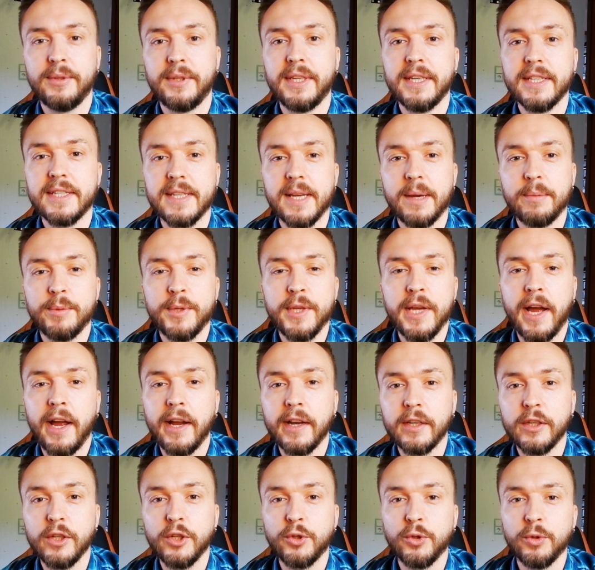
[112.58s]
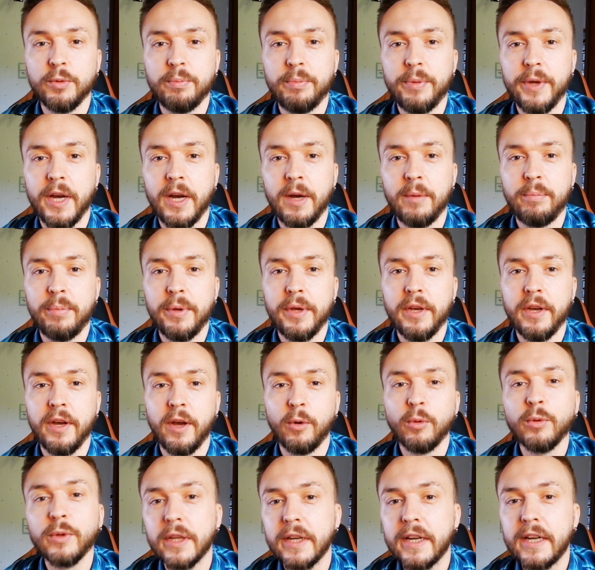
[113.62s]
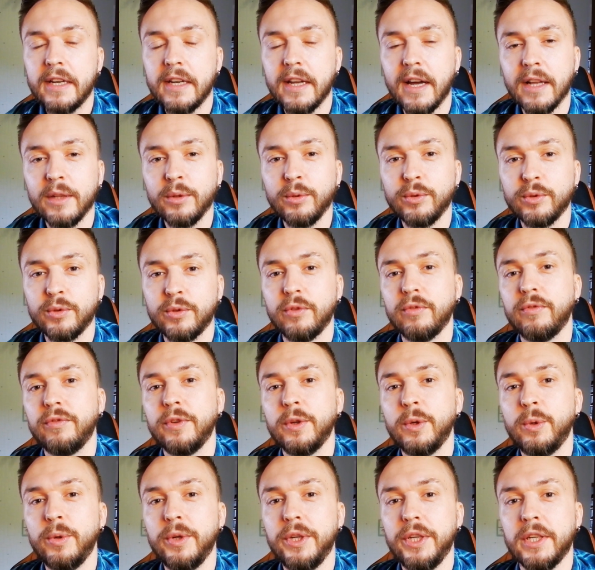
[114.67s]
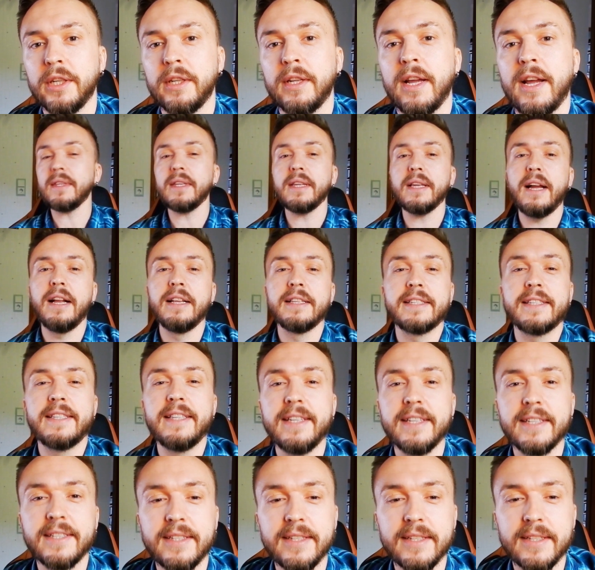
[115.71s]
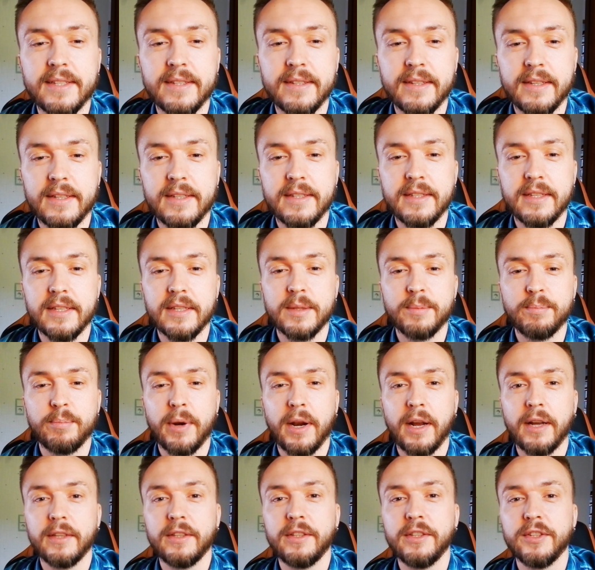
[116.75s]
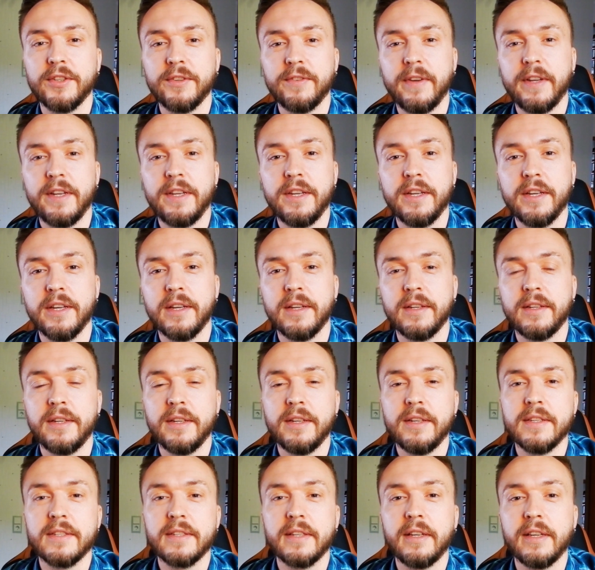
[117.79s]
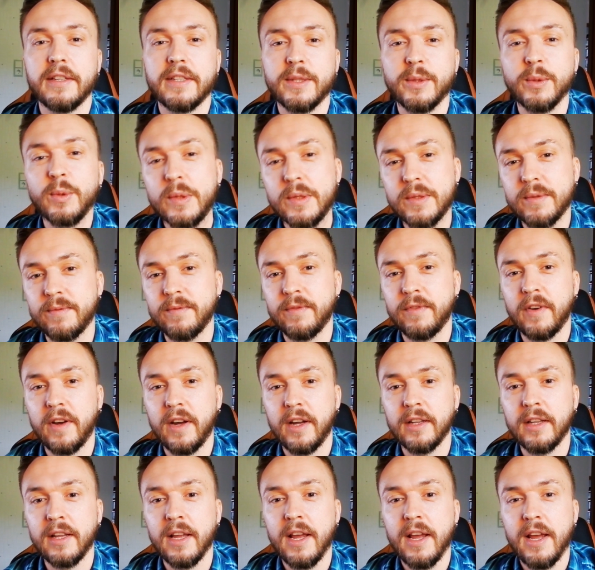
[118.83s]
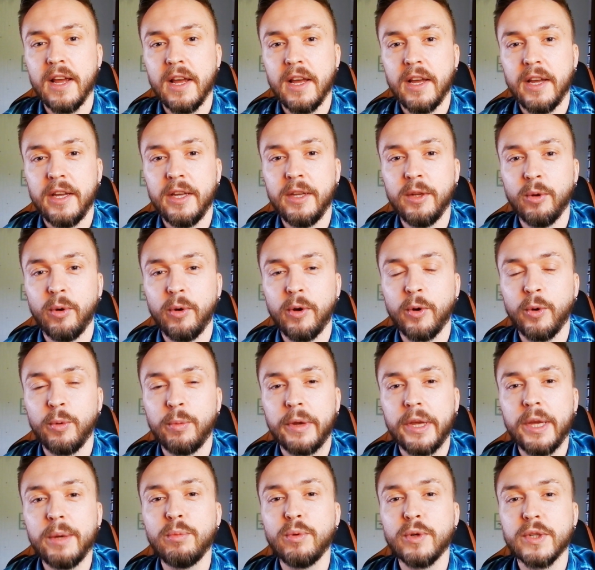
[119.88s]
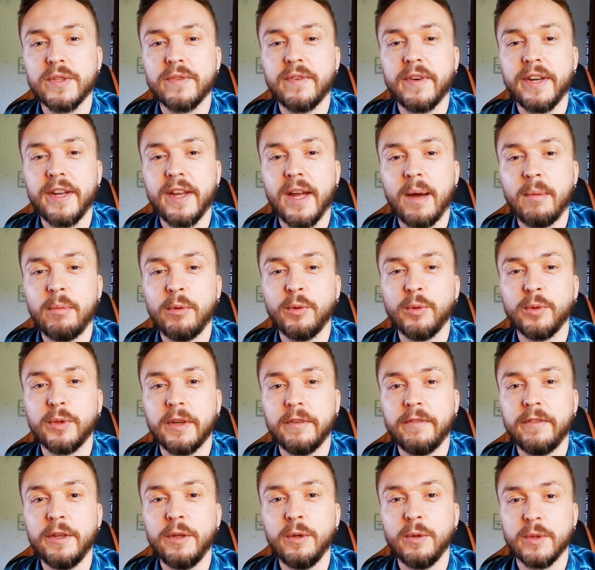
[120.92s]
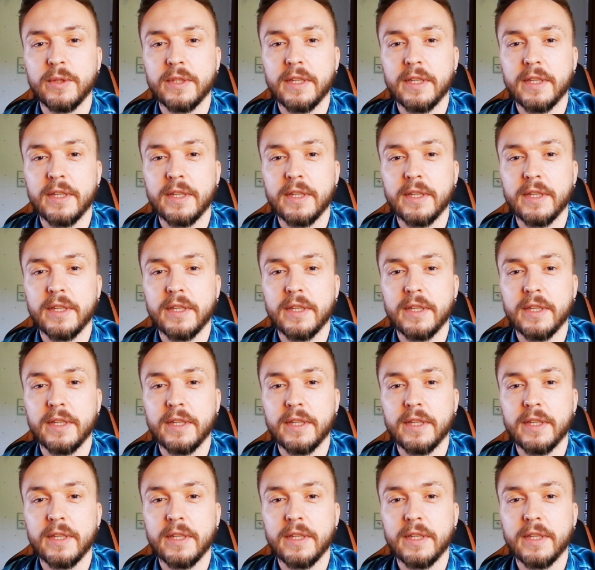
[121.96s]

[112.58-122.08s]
jetzt habt ihr eigentlich schon PHP heruntergeladen und konfiguriert. Als nächstes ist es praktisch, wenn ihr den Installationspfad in eure Umgebungsvariablen unter Windows